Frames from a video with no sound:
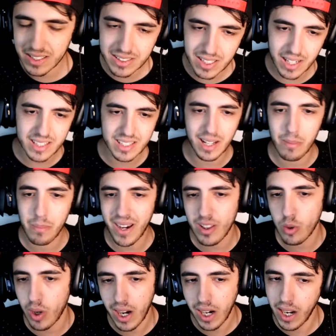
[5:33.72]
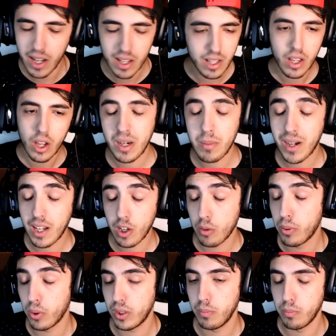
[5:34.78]
le streak. Se le prendo, raga, me ne mancano
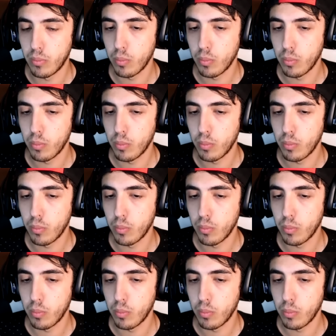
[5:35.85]
pochi,